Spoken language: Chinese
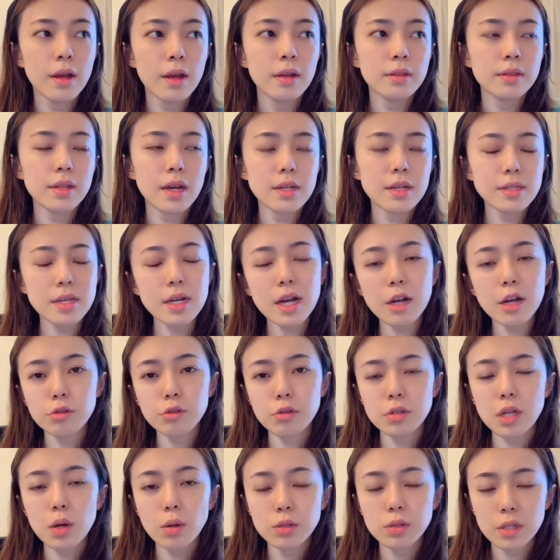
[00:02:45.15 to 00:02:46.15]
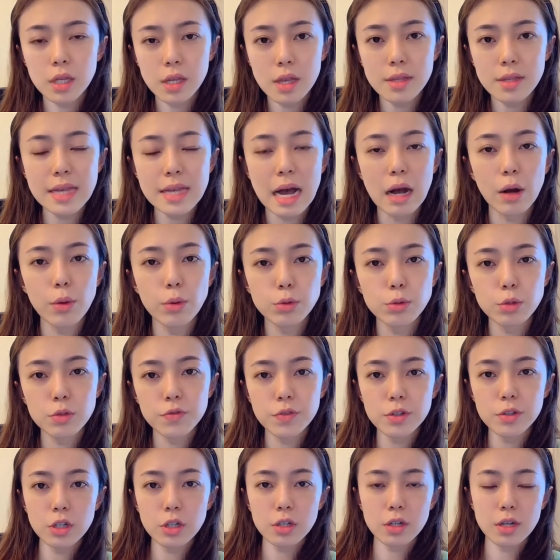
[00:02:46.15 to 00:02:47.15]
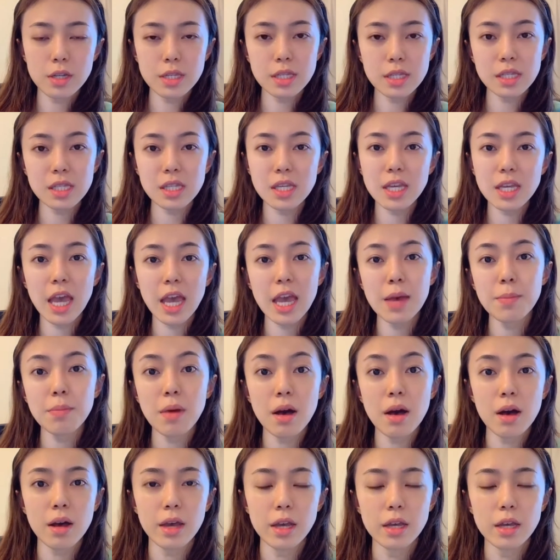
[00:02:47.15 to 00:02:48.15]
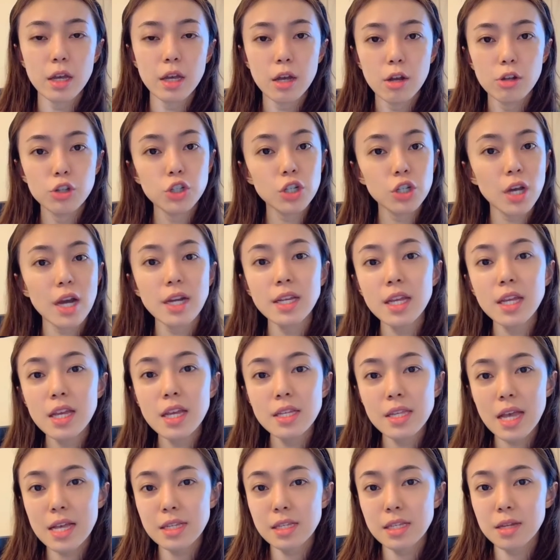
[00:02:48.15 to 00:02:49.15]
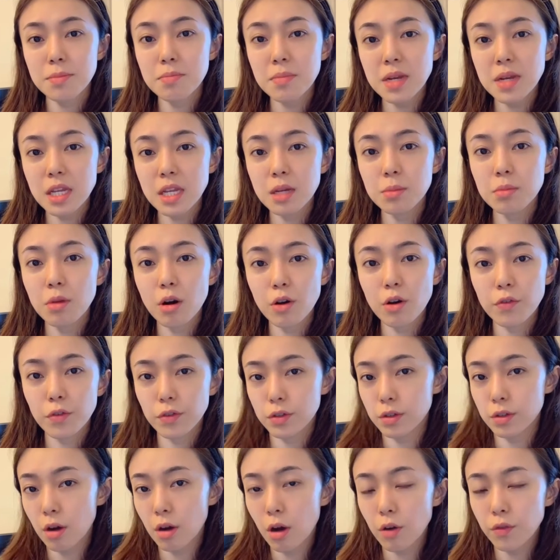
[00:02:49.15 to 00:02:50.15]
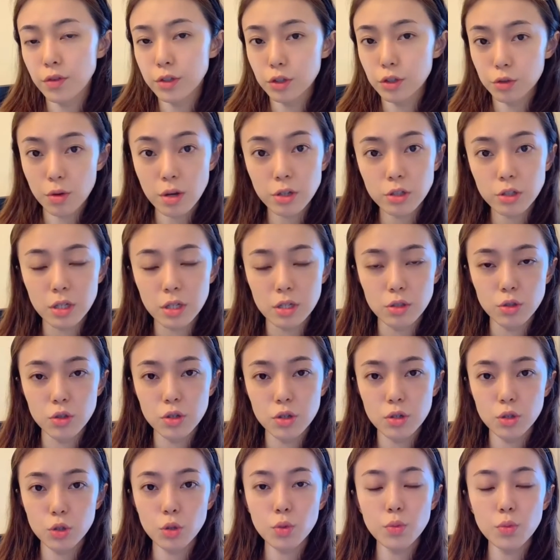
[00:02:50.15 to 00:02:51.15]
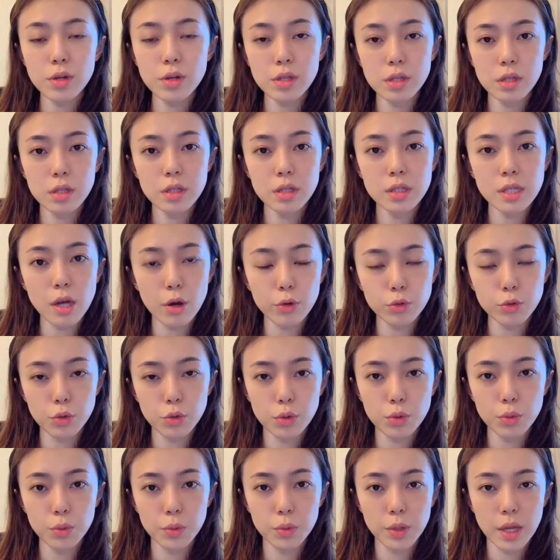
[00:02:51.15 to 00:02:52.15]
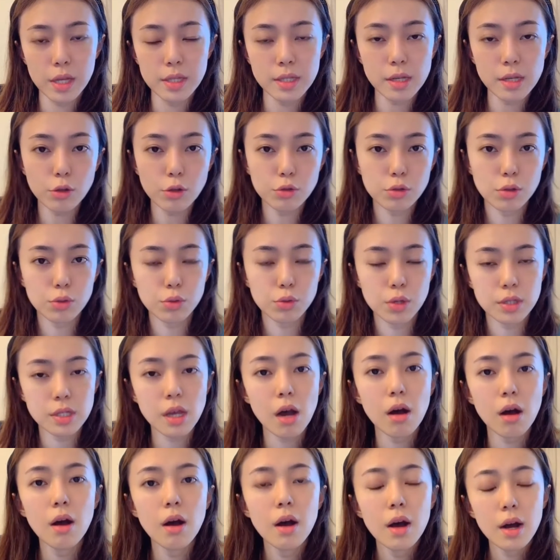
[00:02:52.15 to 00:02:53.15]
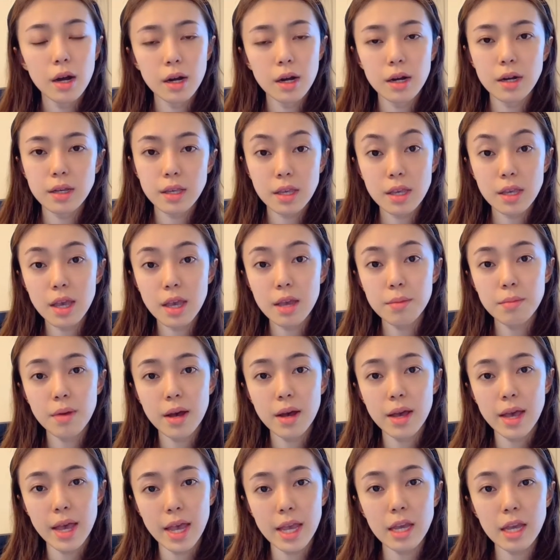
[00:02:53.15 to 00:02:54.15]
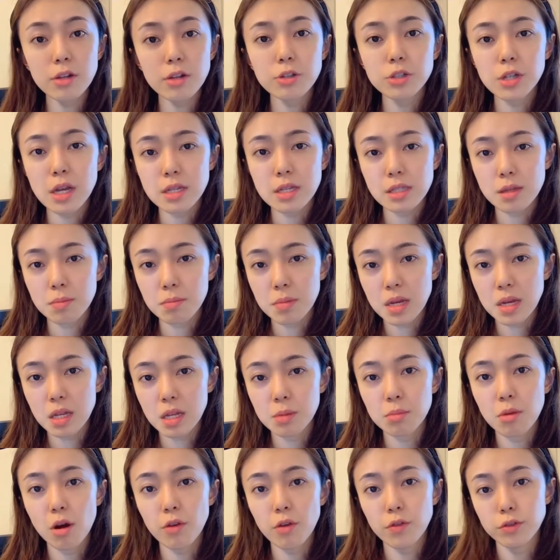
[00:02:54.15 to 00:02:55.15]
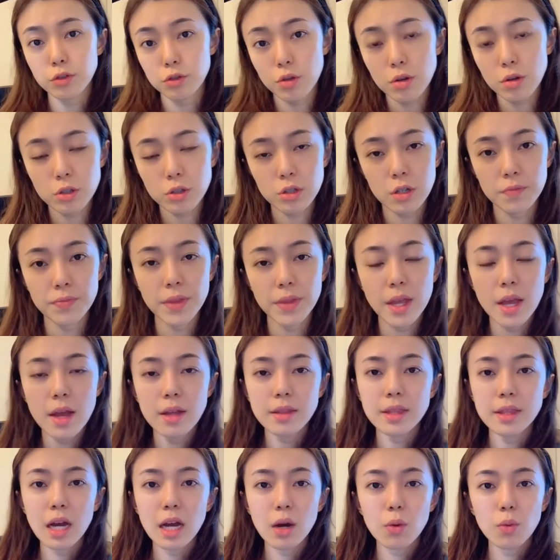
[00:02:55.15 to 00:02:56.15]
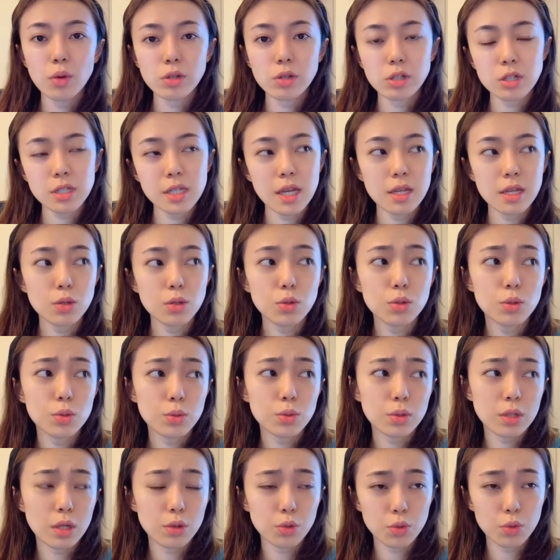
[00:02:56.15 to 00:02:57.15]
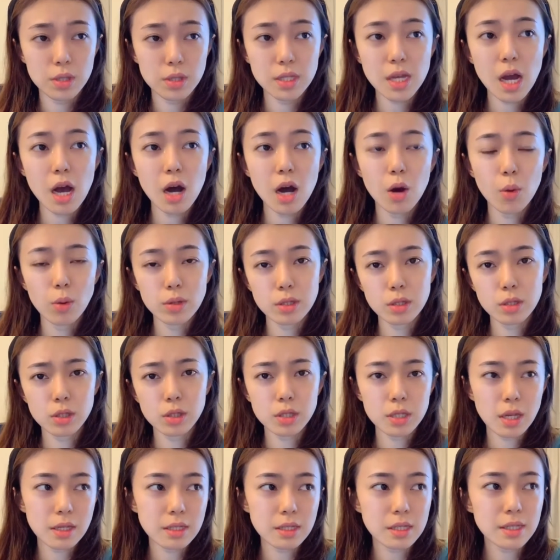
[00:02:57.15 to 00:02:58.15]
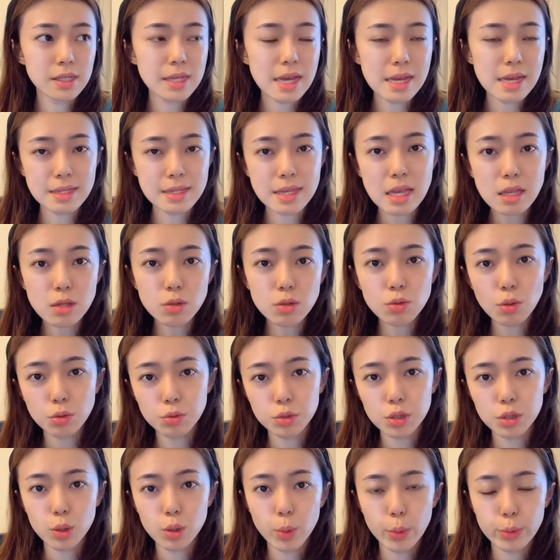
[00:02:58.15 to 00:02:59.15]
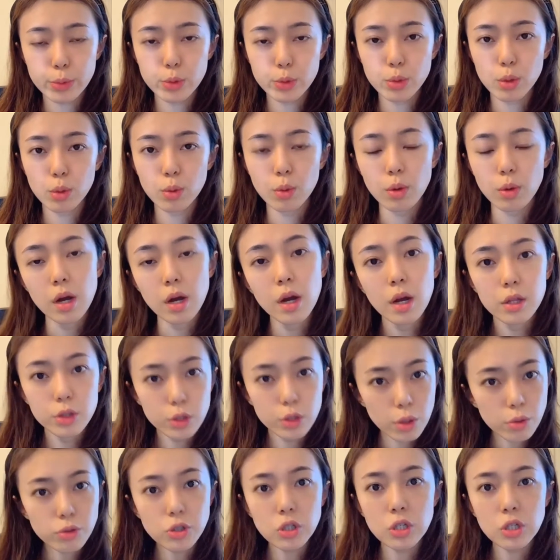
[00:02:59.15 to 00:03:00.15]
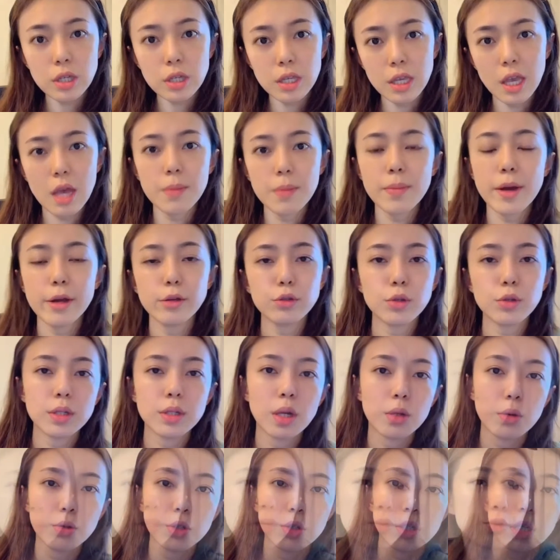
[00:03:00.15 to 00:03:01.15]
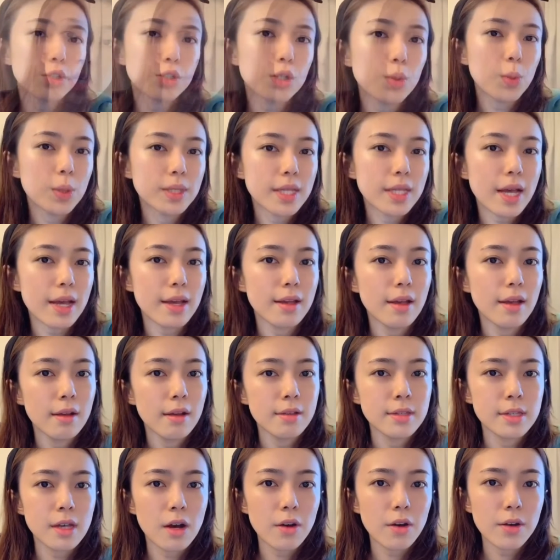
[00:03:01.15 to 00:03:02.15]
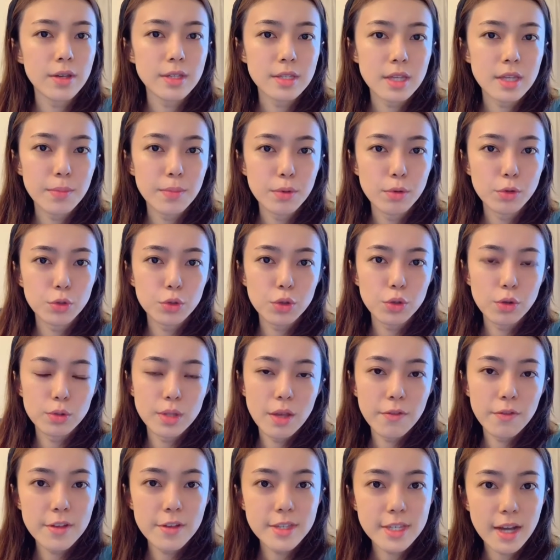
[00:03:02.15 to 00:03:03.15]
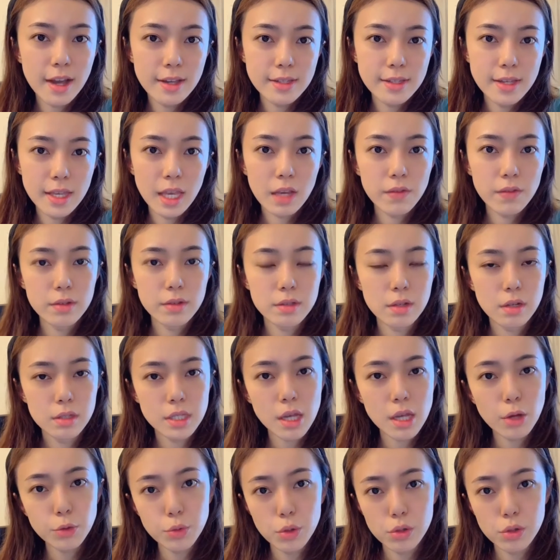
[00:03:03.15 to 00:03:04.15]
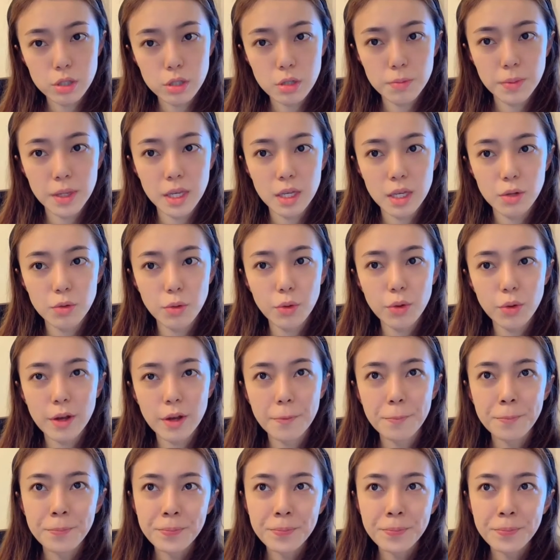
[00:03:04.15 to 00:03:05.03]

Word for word: 那香港学校我之前也讲过，就分成了 CMI（Chinese as the medium of of instruction），就是中文教学语言教学的学校和 EMI（English as the medium of instruction）。那我之前的学校，我曾经在三所学校工作过，都是 EMI 学校的学校。有时在教一些，比如说我在分享一些英文的教学视频，我会。